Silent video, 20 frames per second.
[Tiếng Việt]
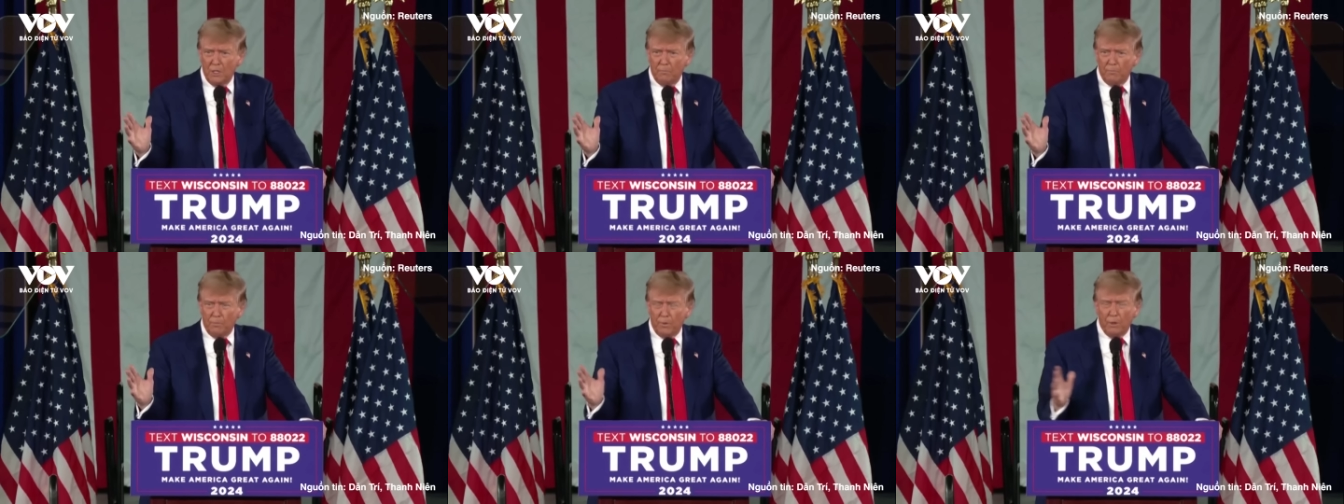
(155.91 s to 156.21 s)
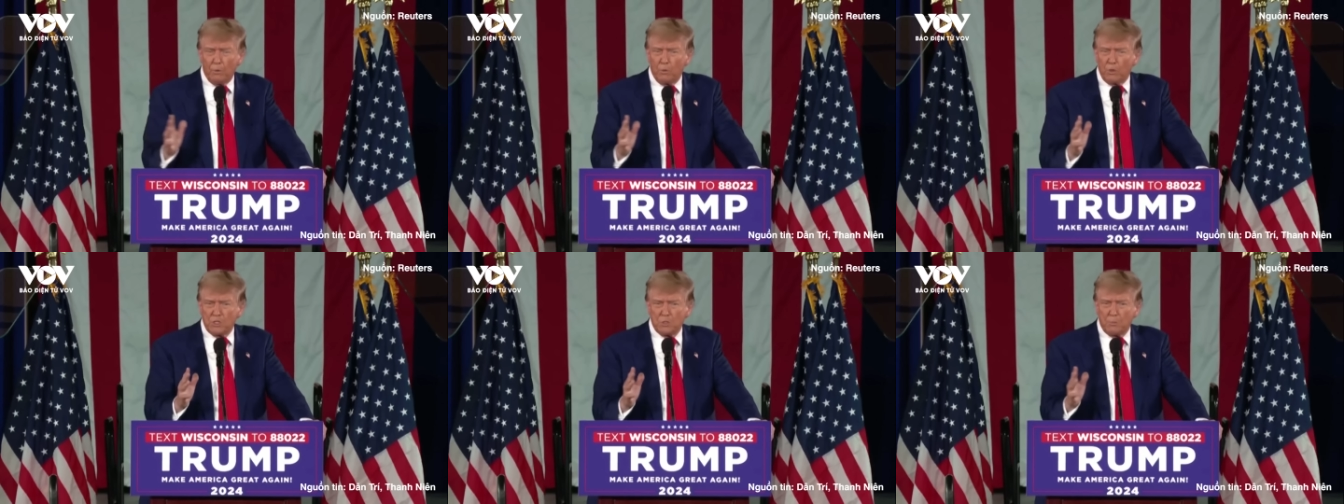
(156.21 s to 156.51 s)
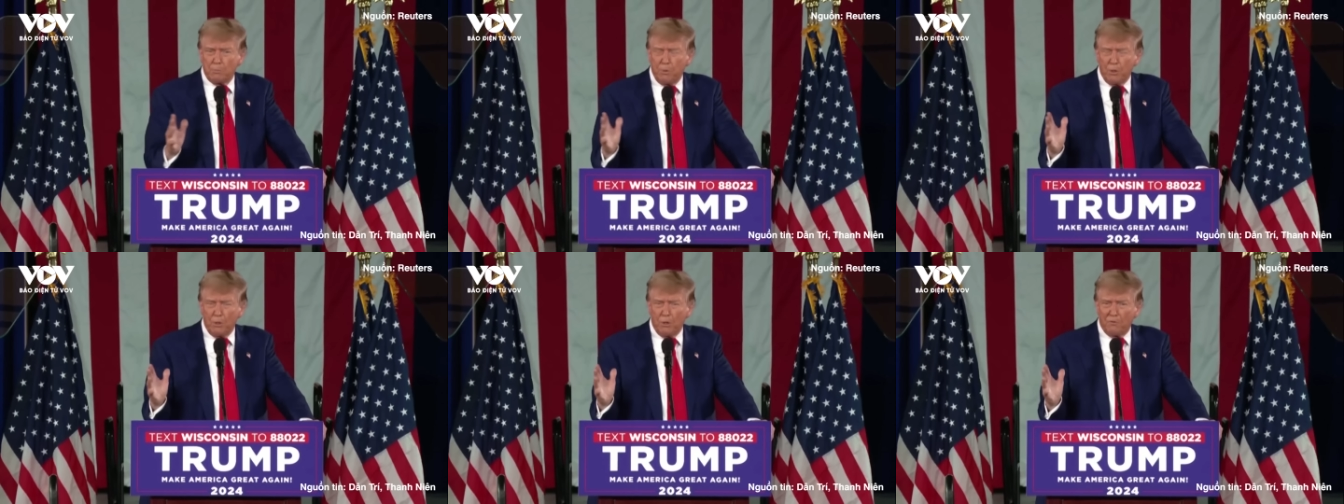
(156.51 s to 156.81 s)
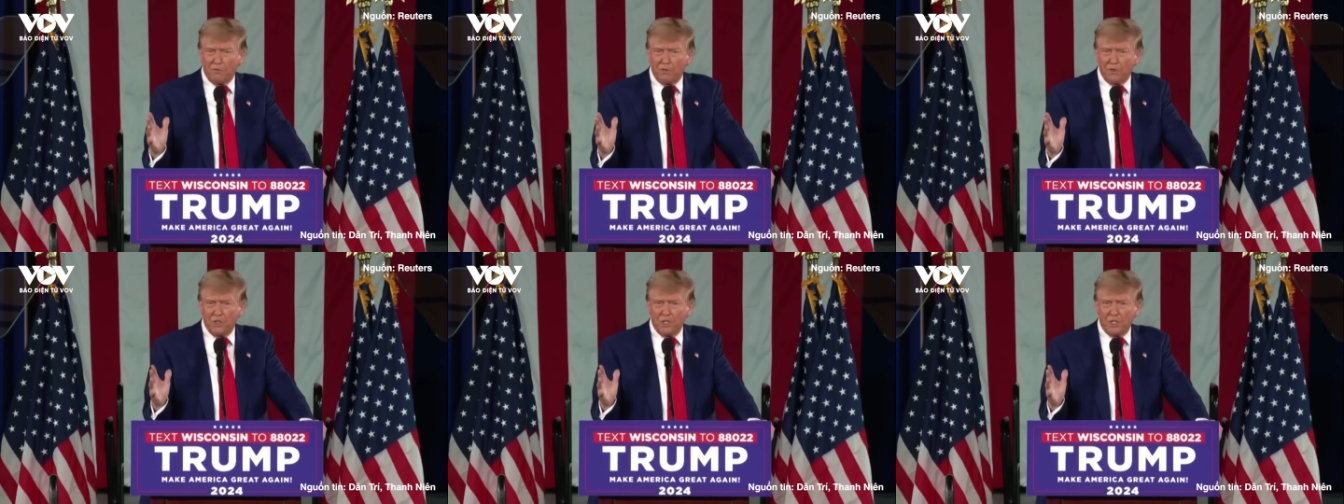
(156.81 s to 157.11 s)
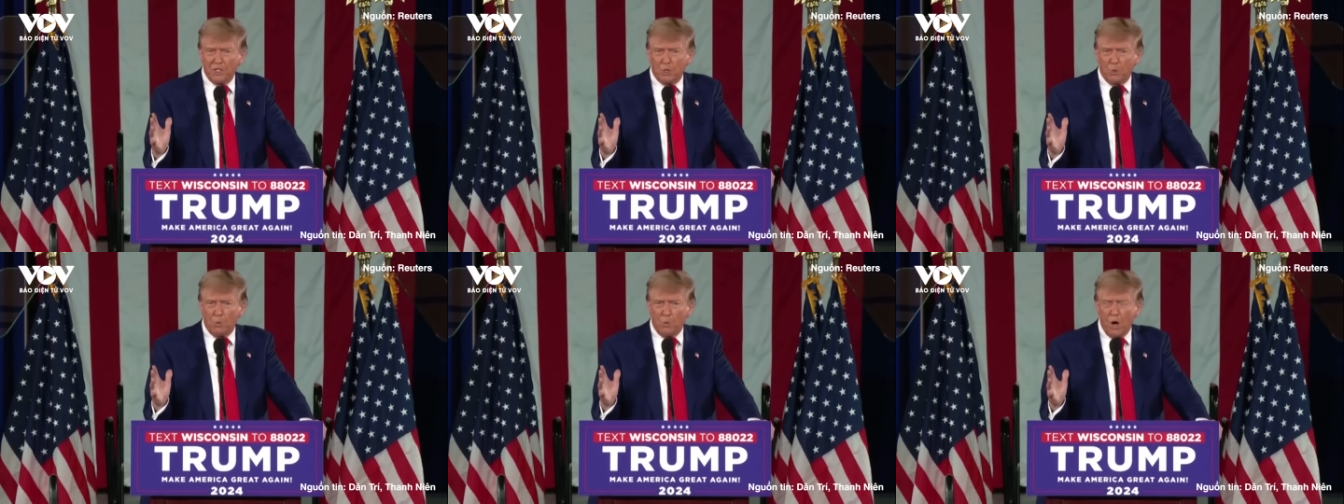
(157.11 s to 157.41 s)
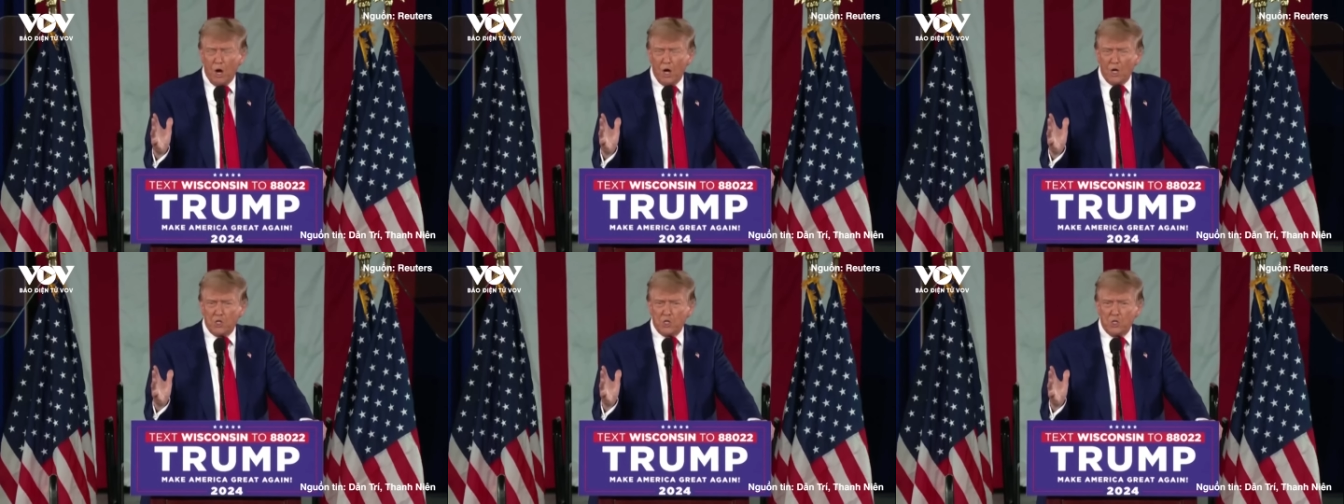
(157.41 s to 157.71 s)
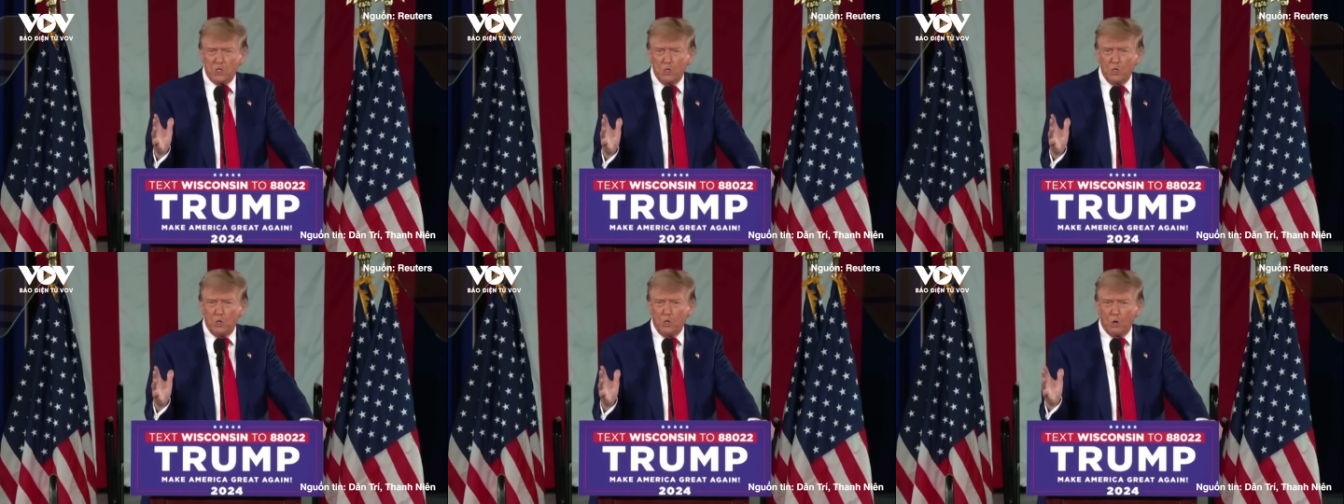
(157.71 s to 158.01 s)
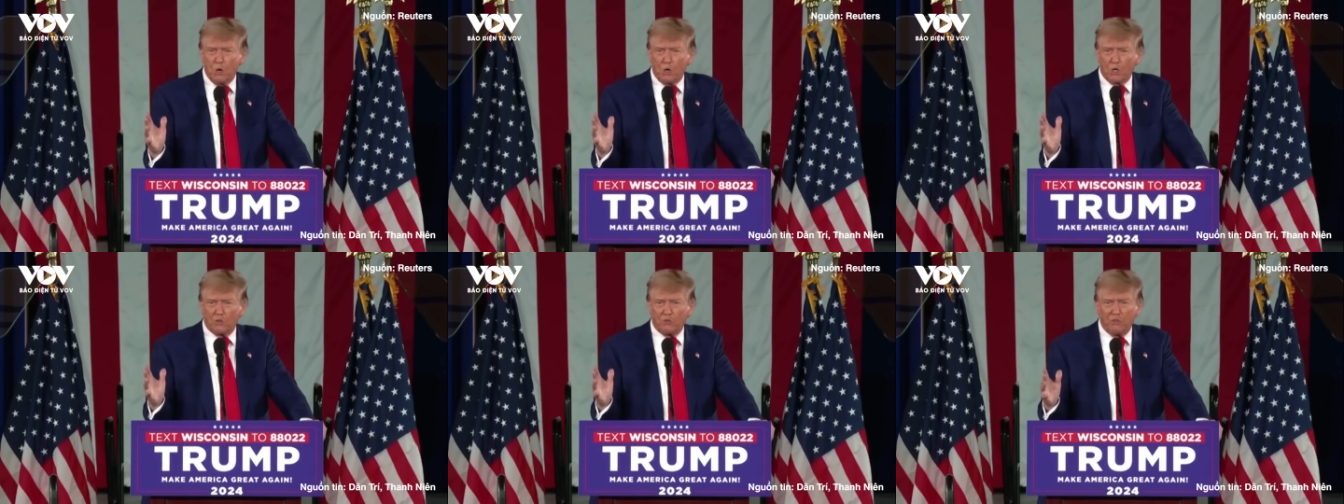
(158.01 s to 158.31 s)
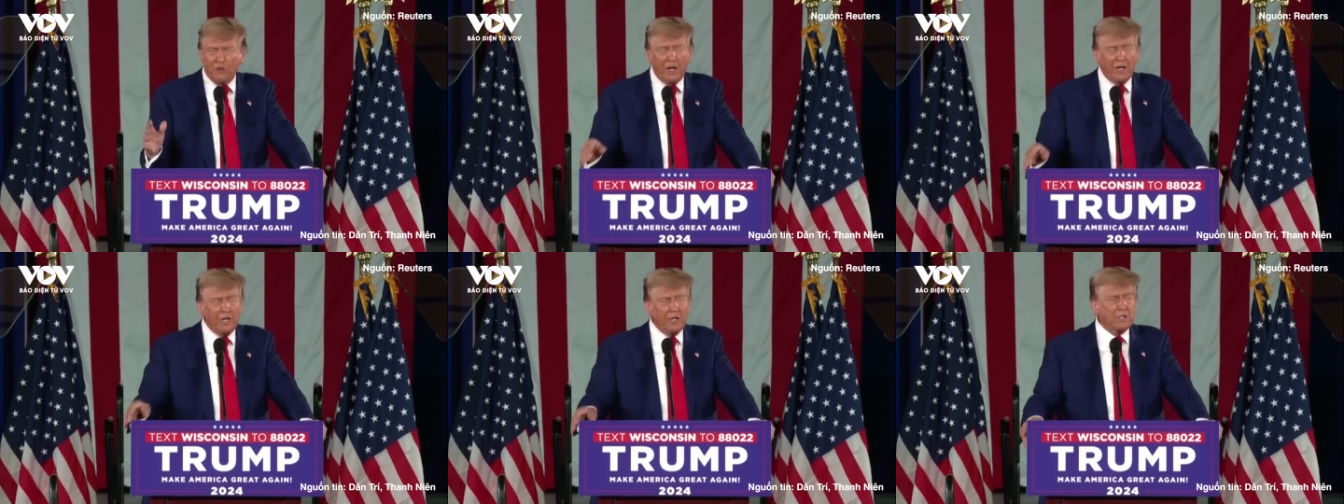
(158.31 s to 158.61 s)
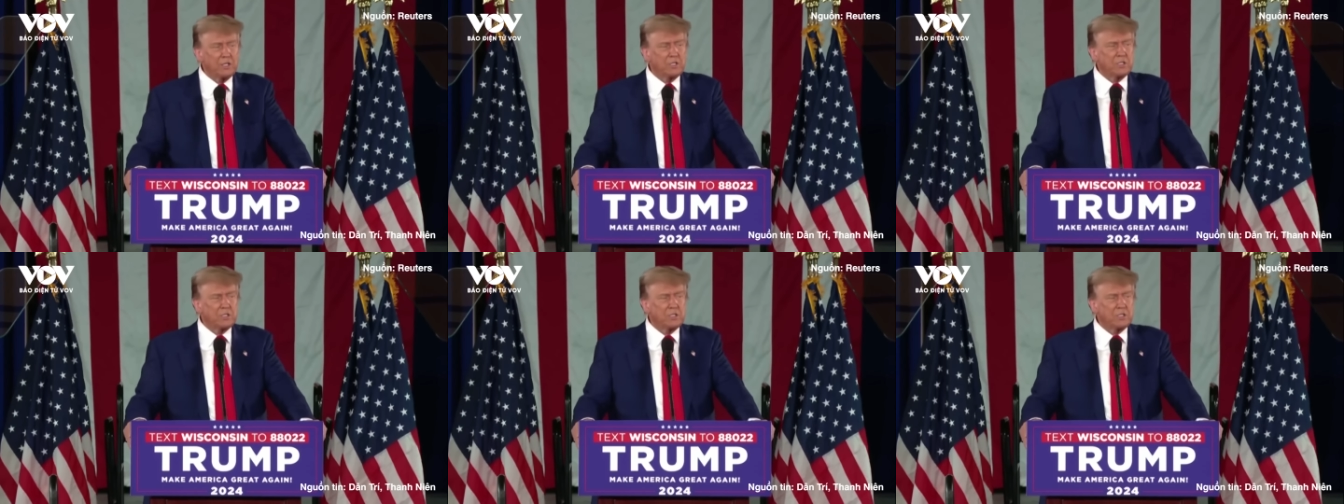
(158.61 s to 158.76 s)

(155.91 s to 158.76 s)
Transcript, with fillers: Đồng thời thừa nhận sau đó ông đã đồng ý không xuống xe.